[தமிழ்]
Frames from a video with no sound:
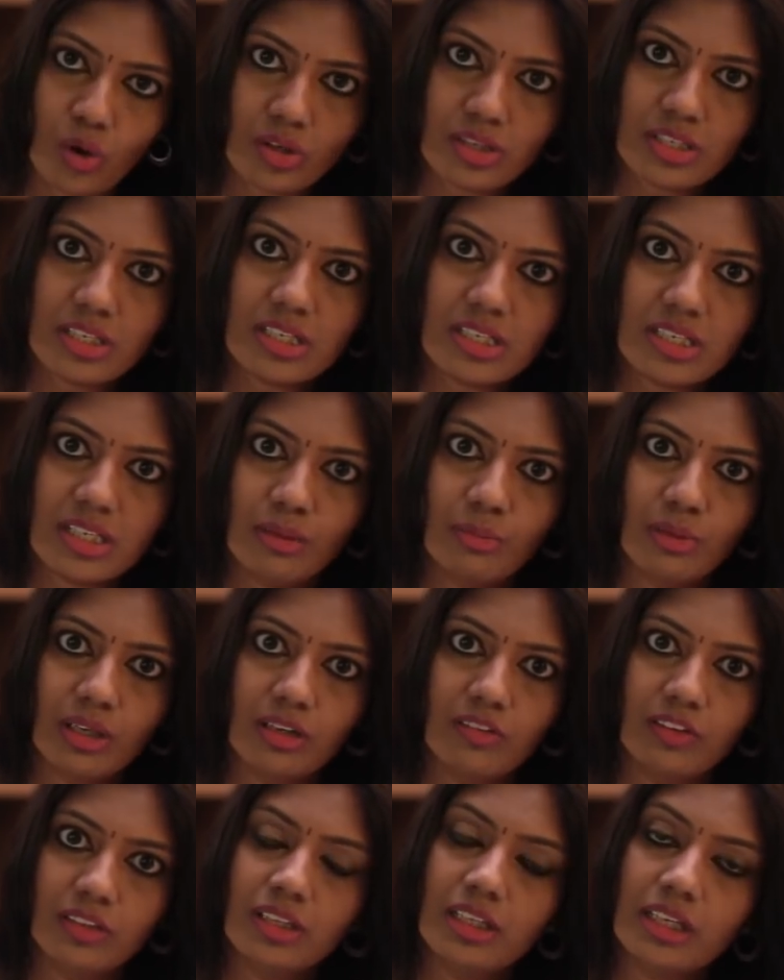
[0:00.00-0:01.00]
டாக்ஸின்ஸ்
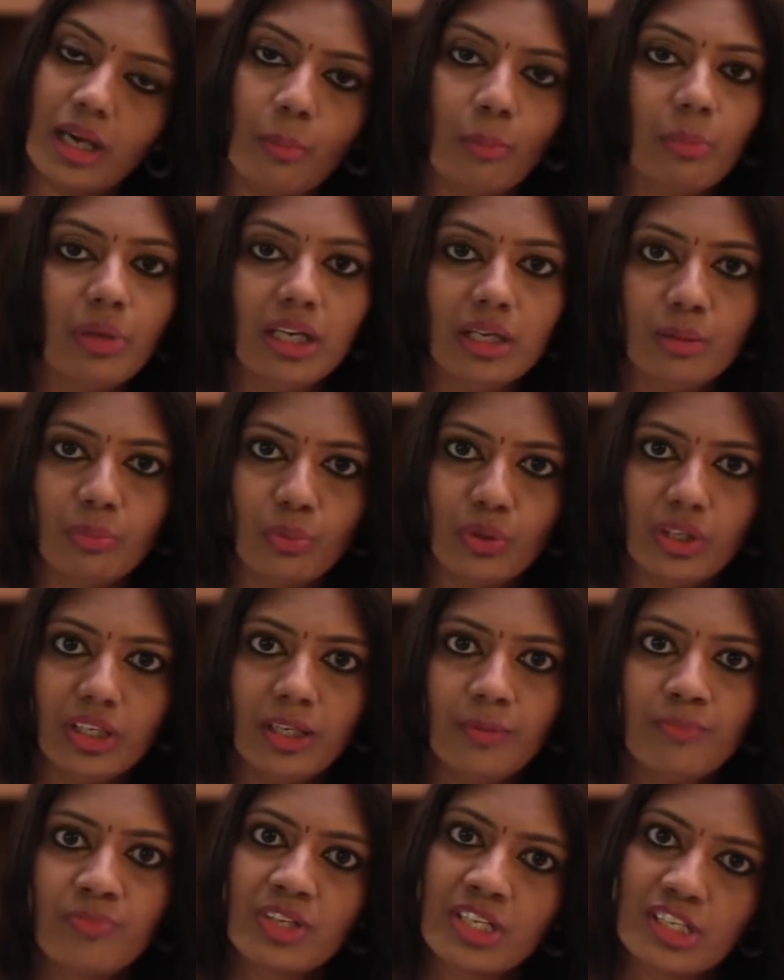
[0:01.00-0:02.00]
நமக்கு வந்து டம்மியில்
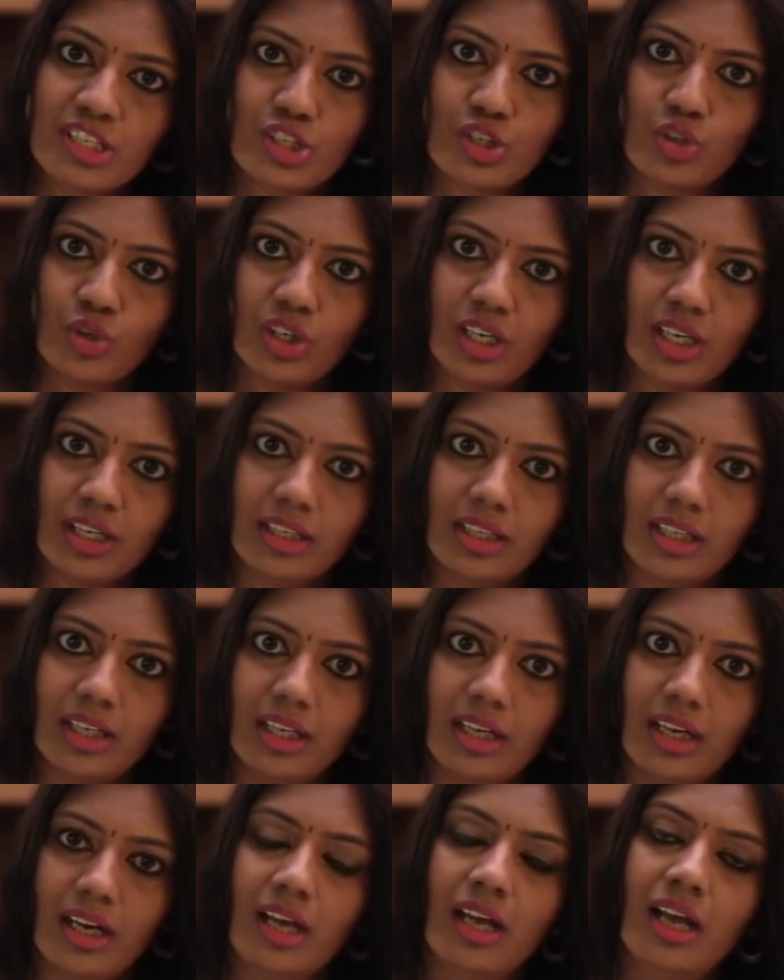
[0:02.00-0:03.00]
போய் ஸ்டோர் ஆகுது
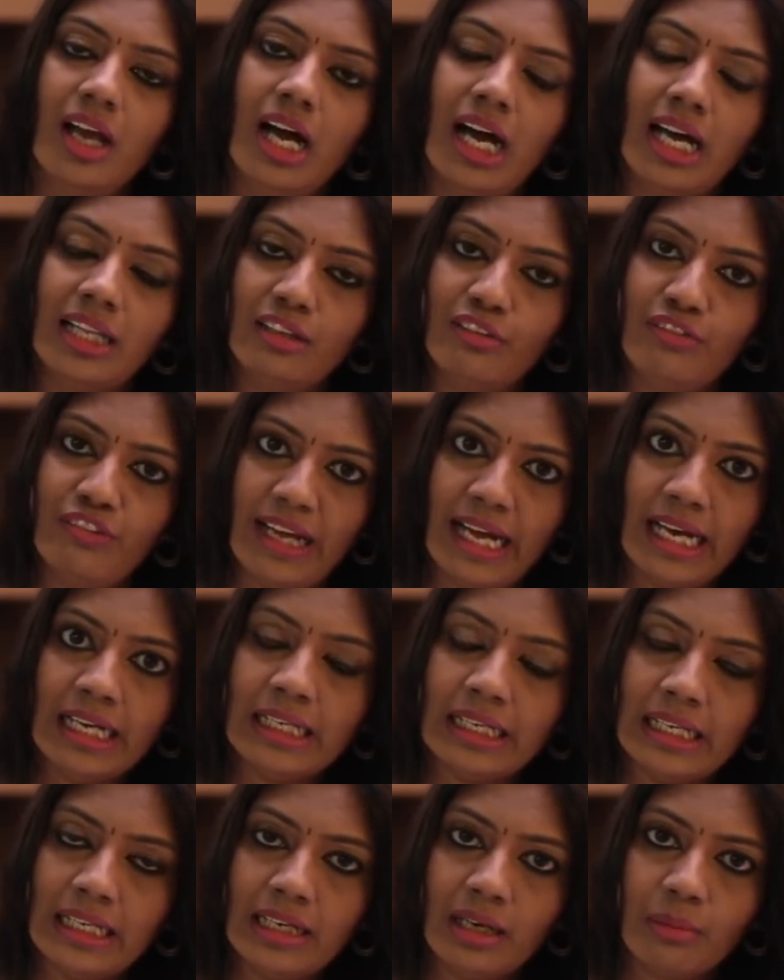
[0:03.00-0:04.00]
இல்லையா அந்த
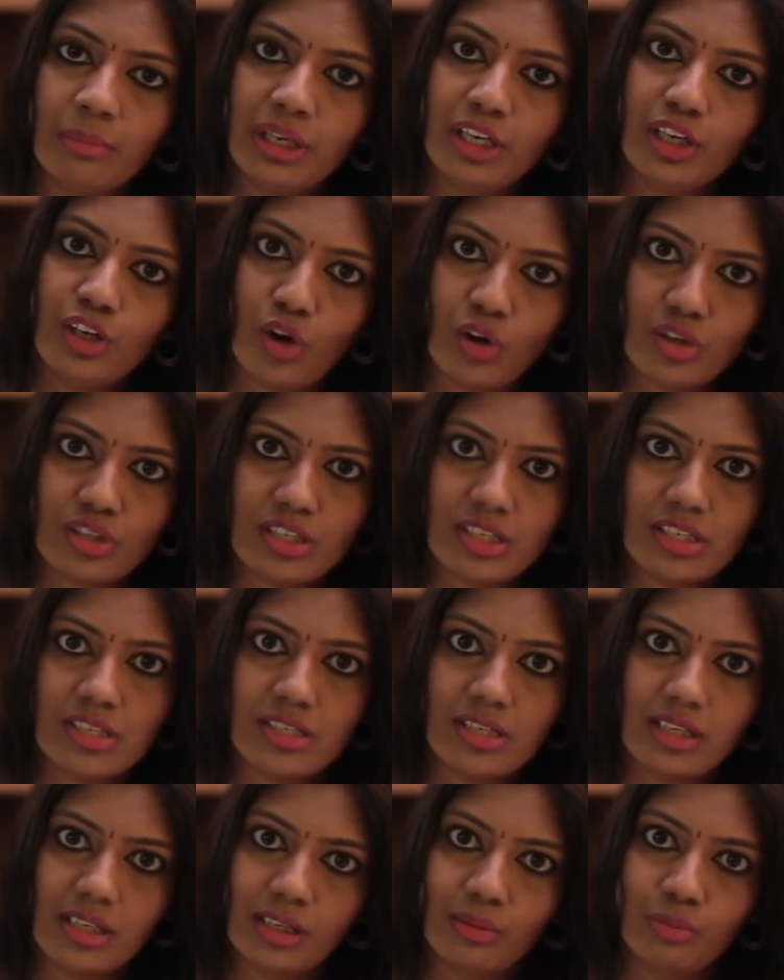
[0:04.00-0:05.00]
ஃபேட் எல்லாமே
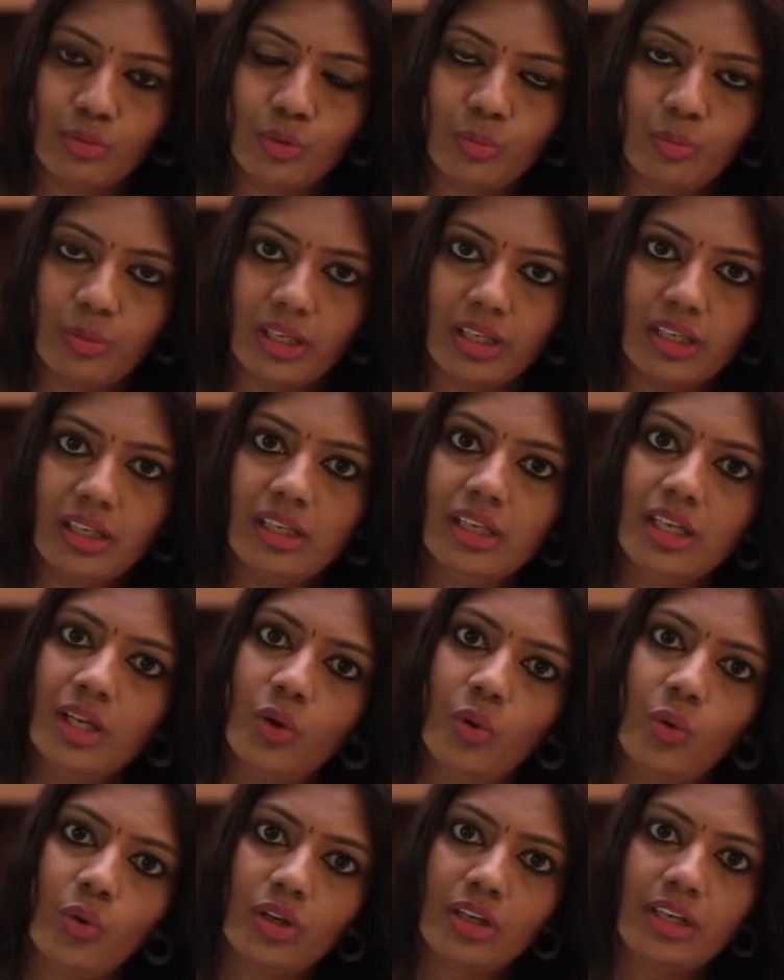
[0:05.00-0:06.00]
டாக்ஸின்ஸாக ரிமூவ் பண்ணி
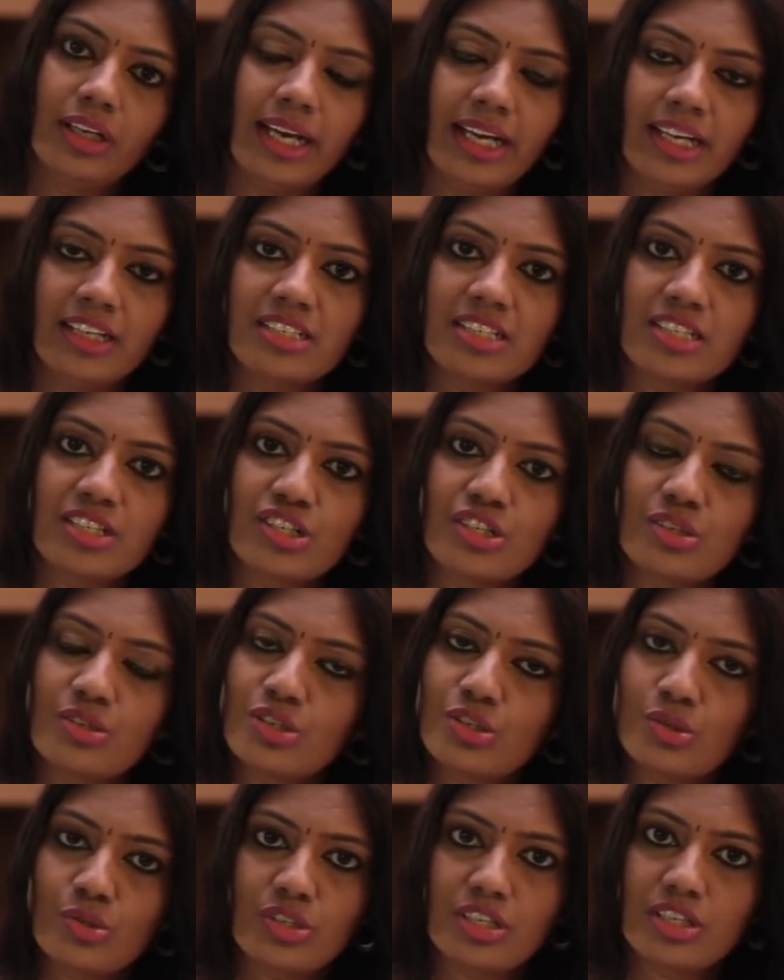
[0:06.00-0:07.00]
உங்களுக்கு டைஜஸ்டிவ்
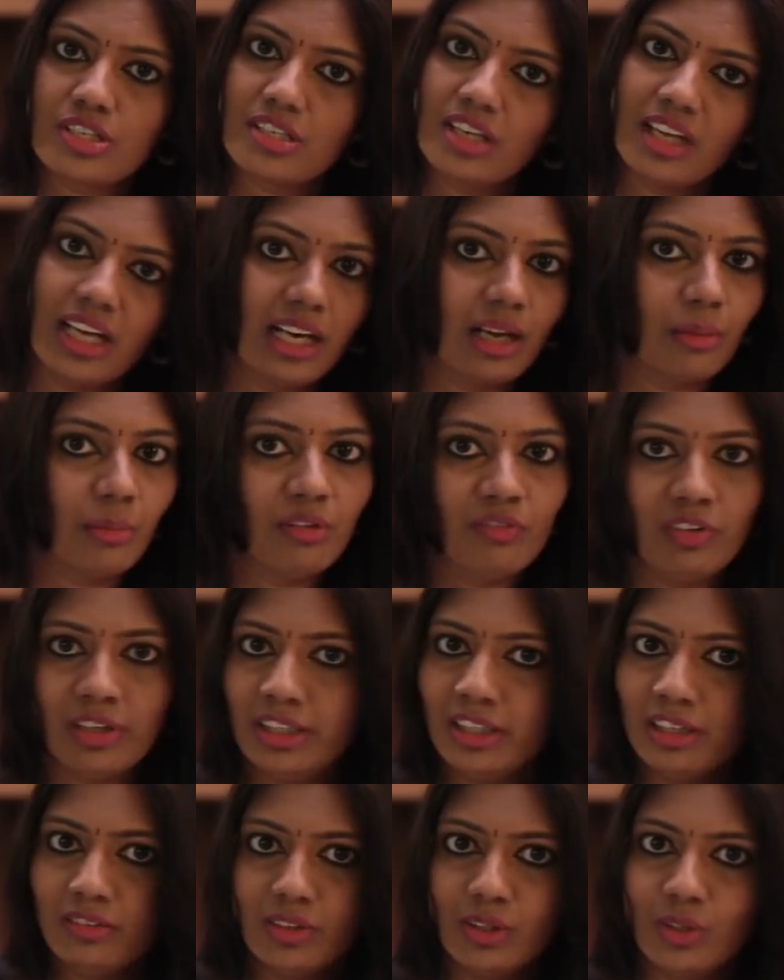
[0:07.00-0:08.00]
ஜூஸஸ் எல்லாமே வெளியே